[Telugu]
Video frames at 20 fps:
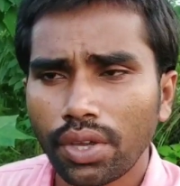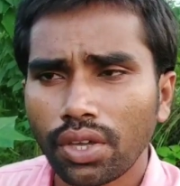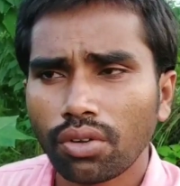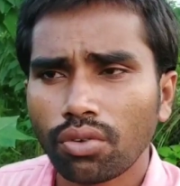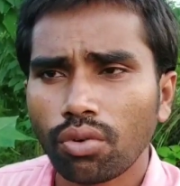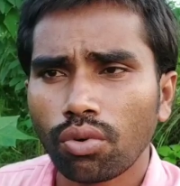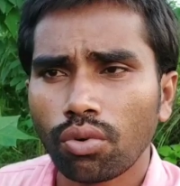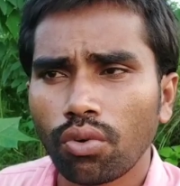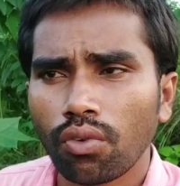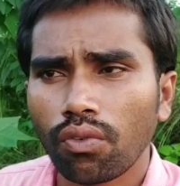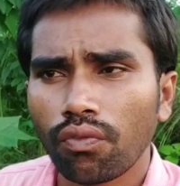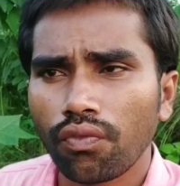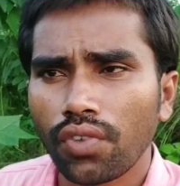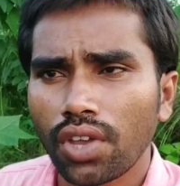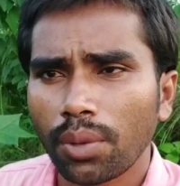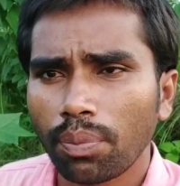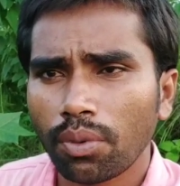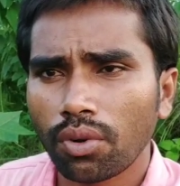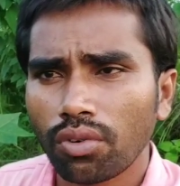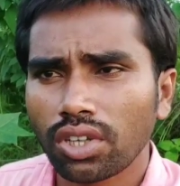మీకు
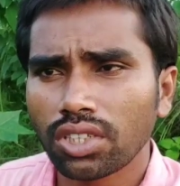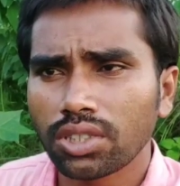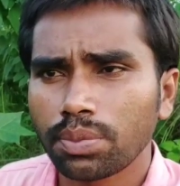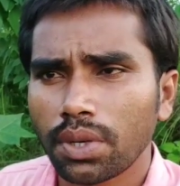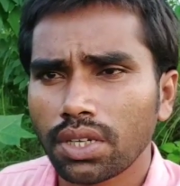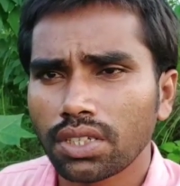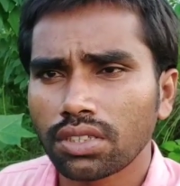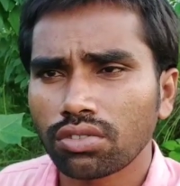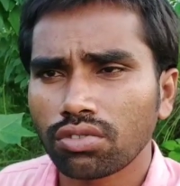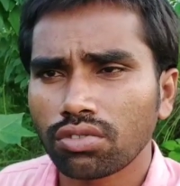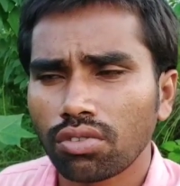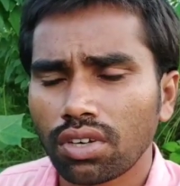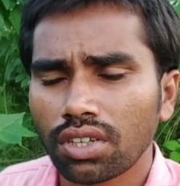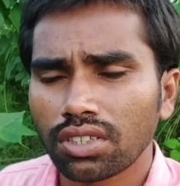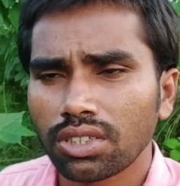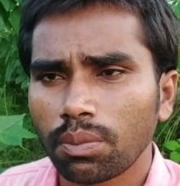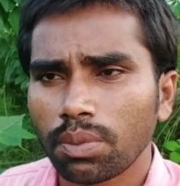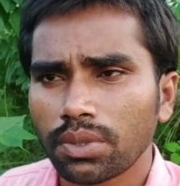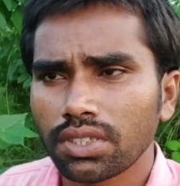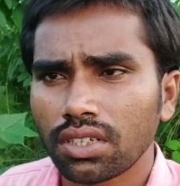వేప నూనె స్ప్రే చేసుకోండి
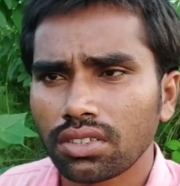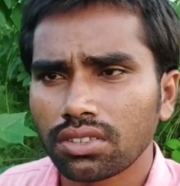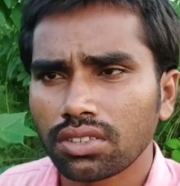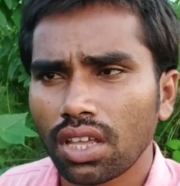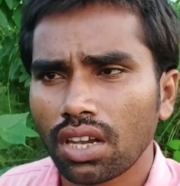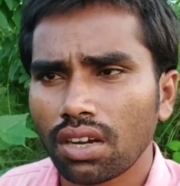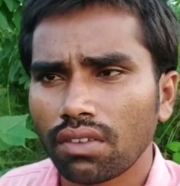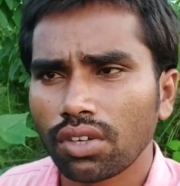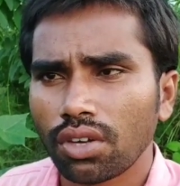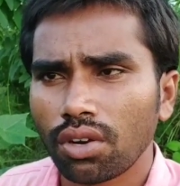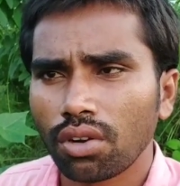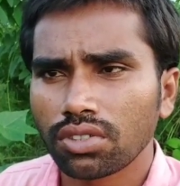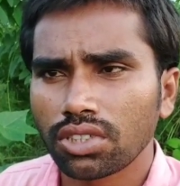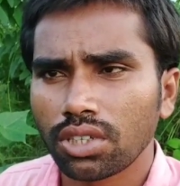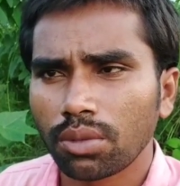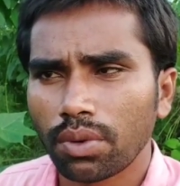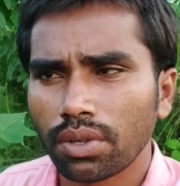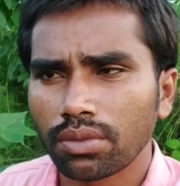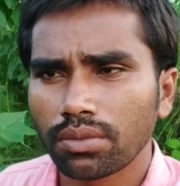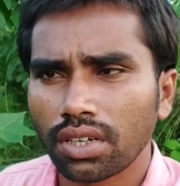అని చెప్పేసి నేను చాలా వీడియోలో
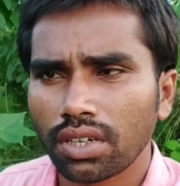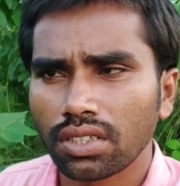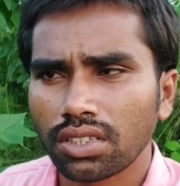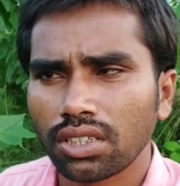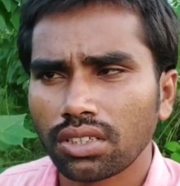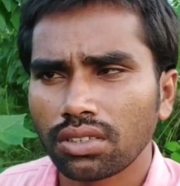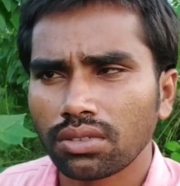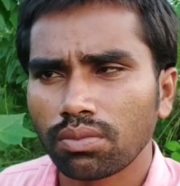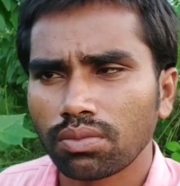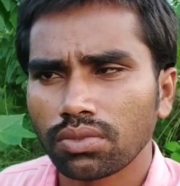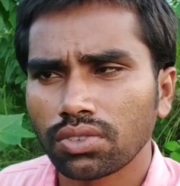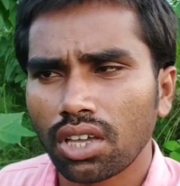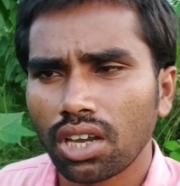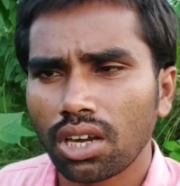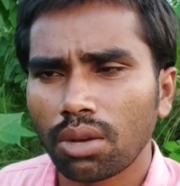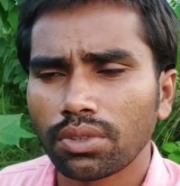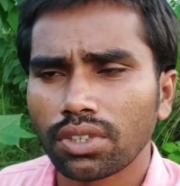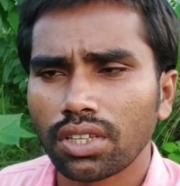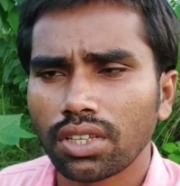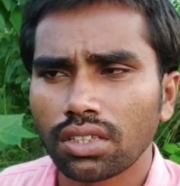చెప్పడం జరిగింది
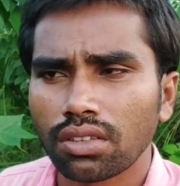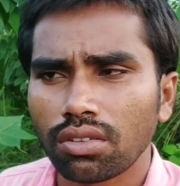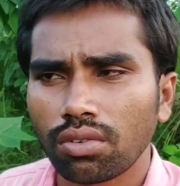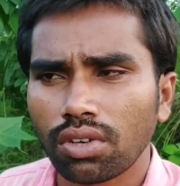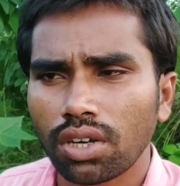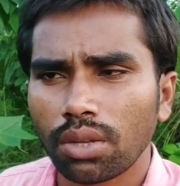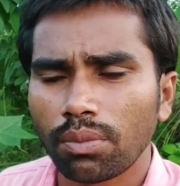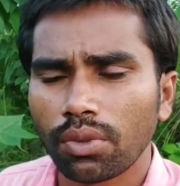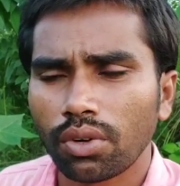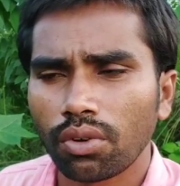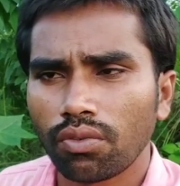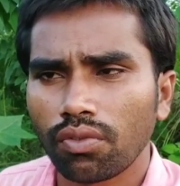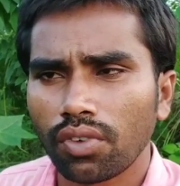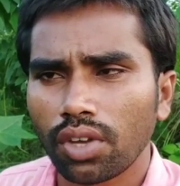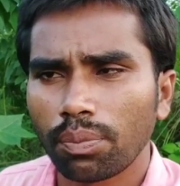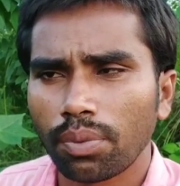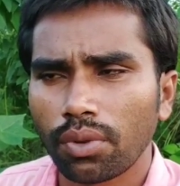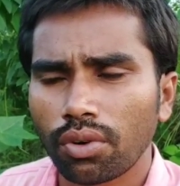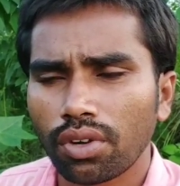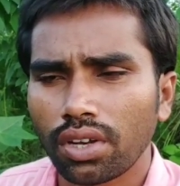చాలామంది రైతులు కూడా మీరు
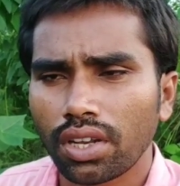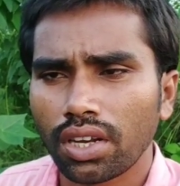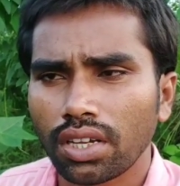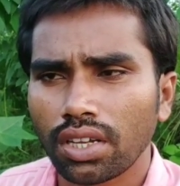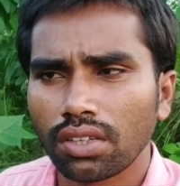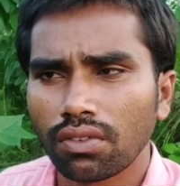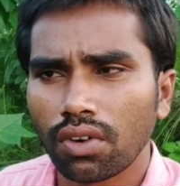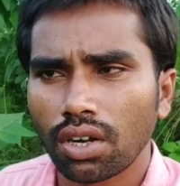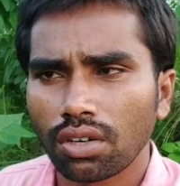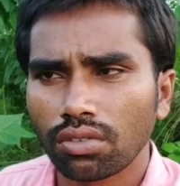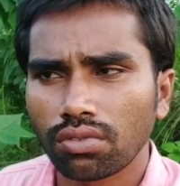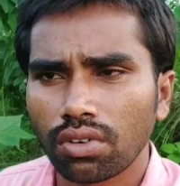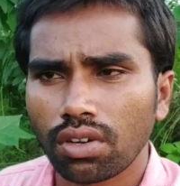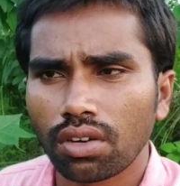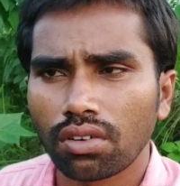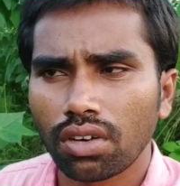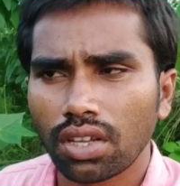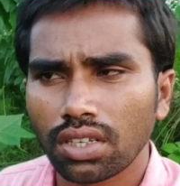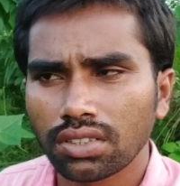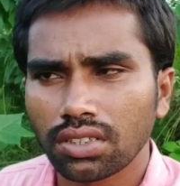వేప నూనె అనేది
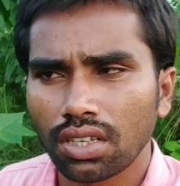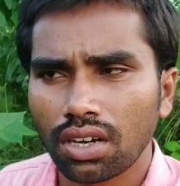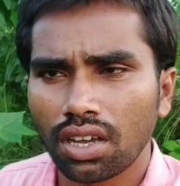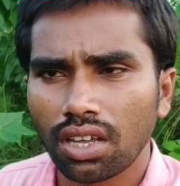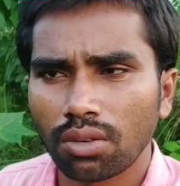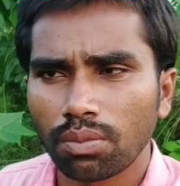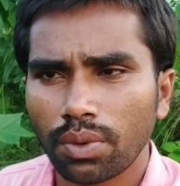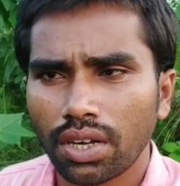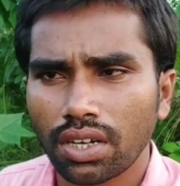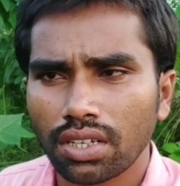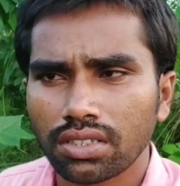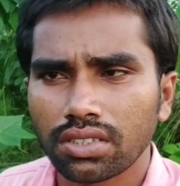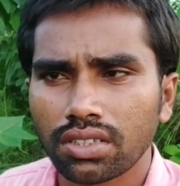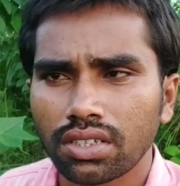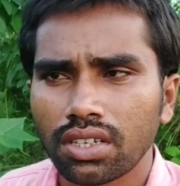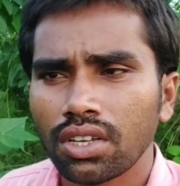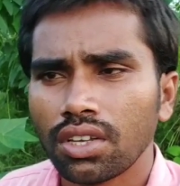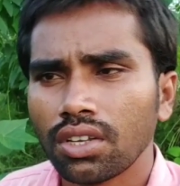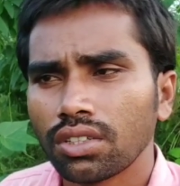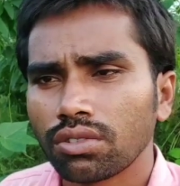వాడుతున్నారు నా సలహాలు పాటించి
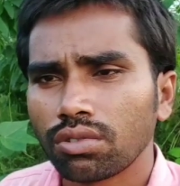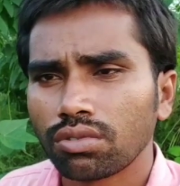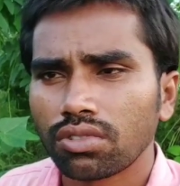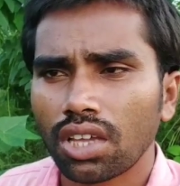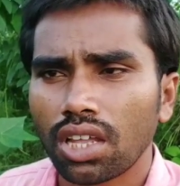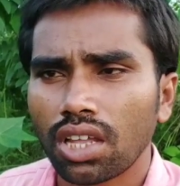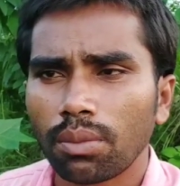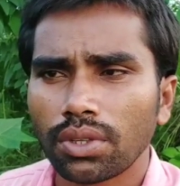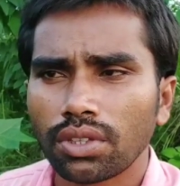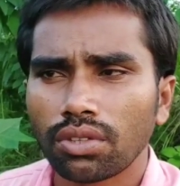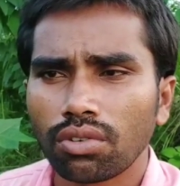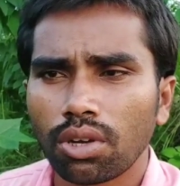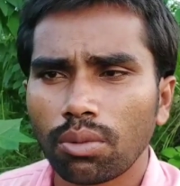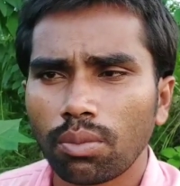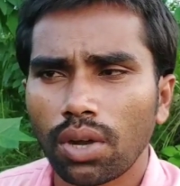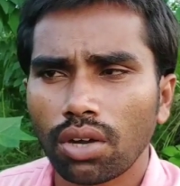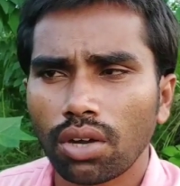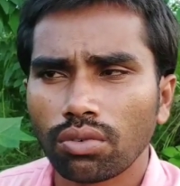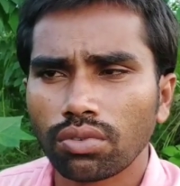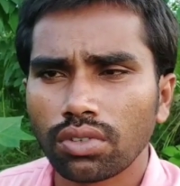సో చాలామంది
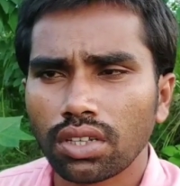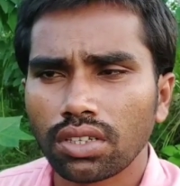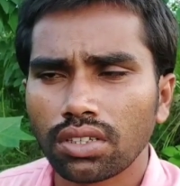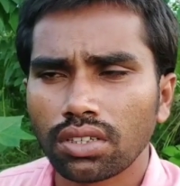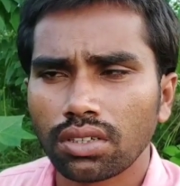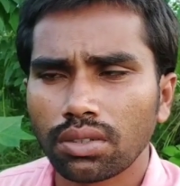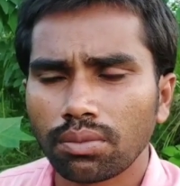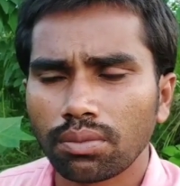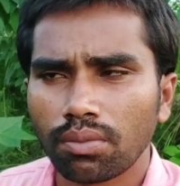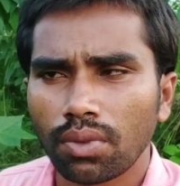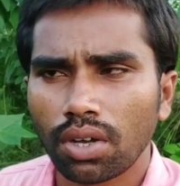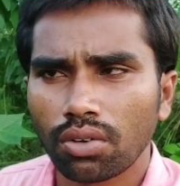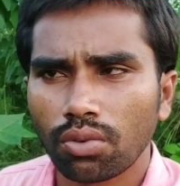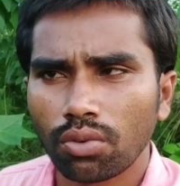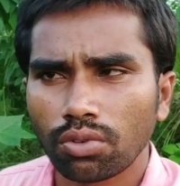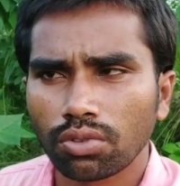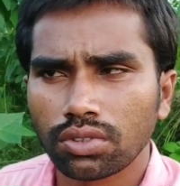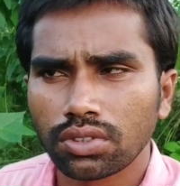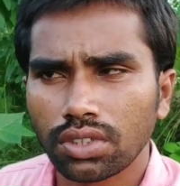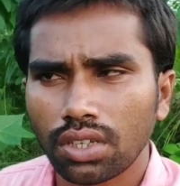కూడా బాగుందని
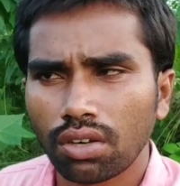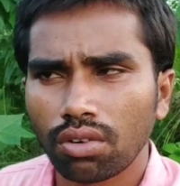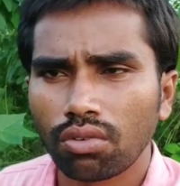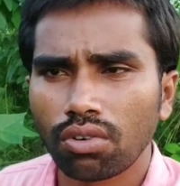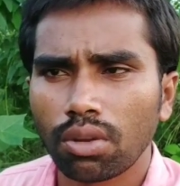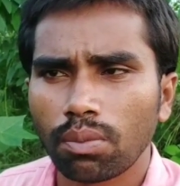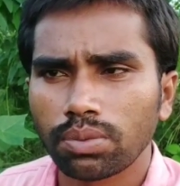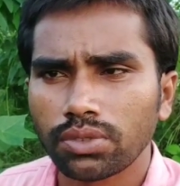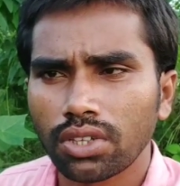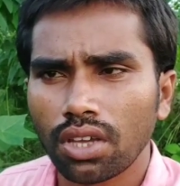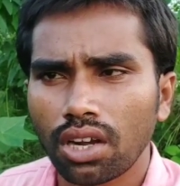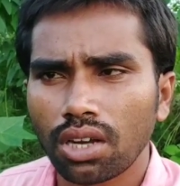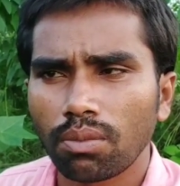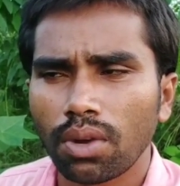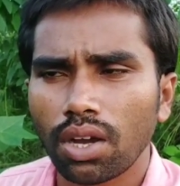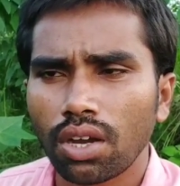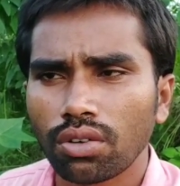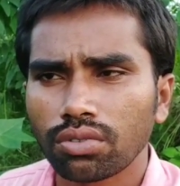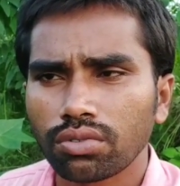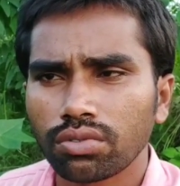మాకు చేన్లు కూడా చాలా
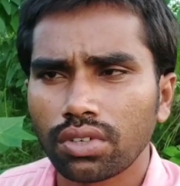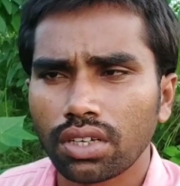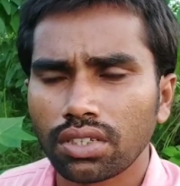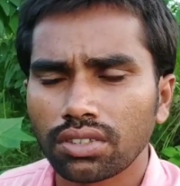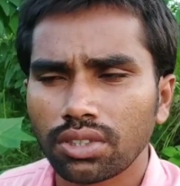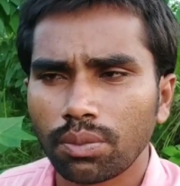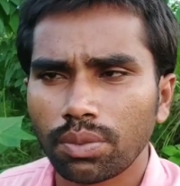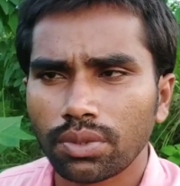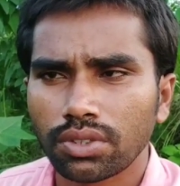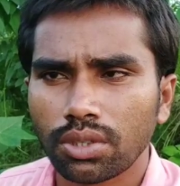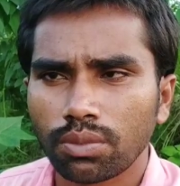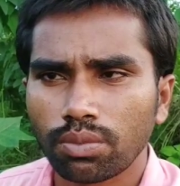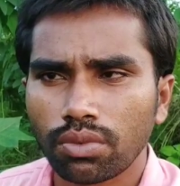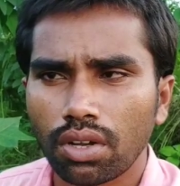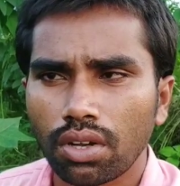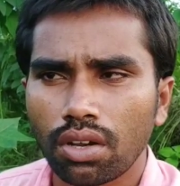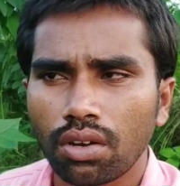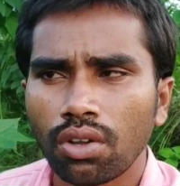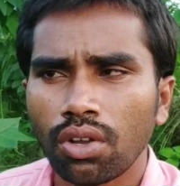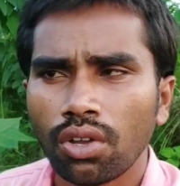బాగా వస్తున్నాయని చెప్పేసి
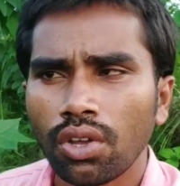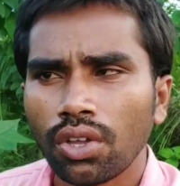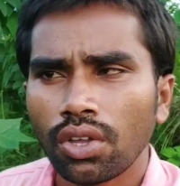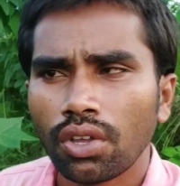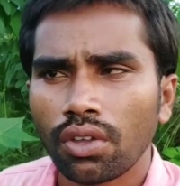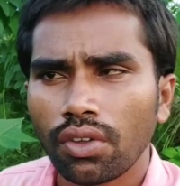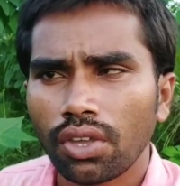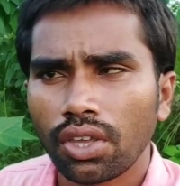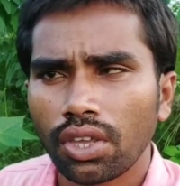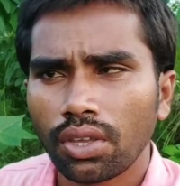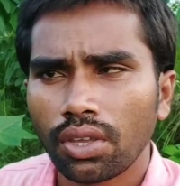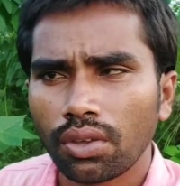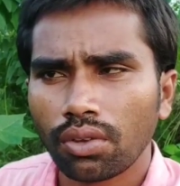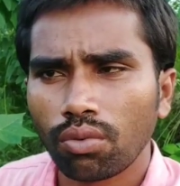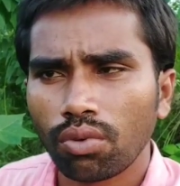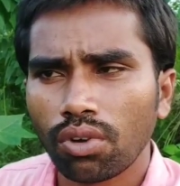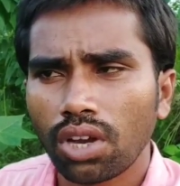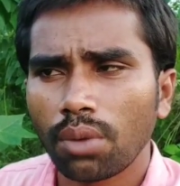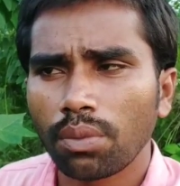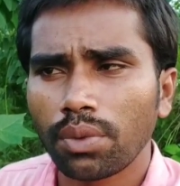చెప్తున్నారు ఈ
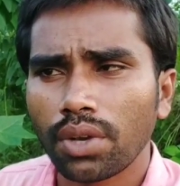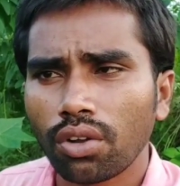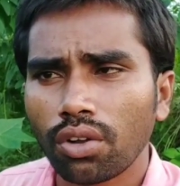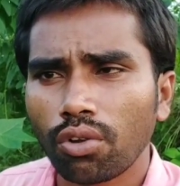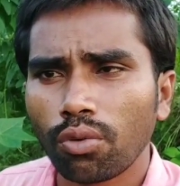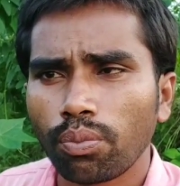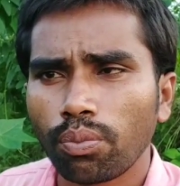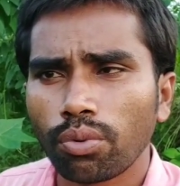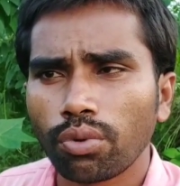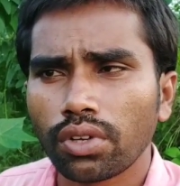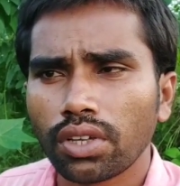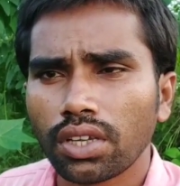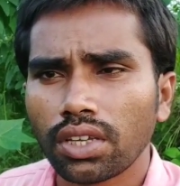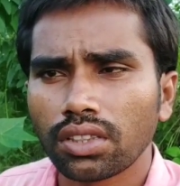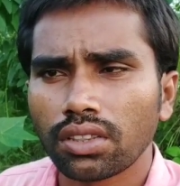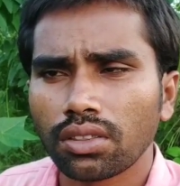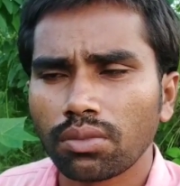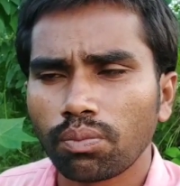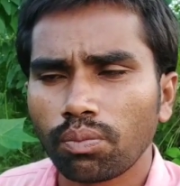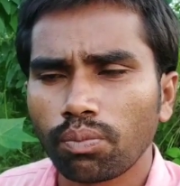గులాబీ రంగు పురుగుకి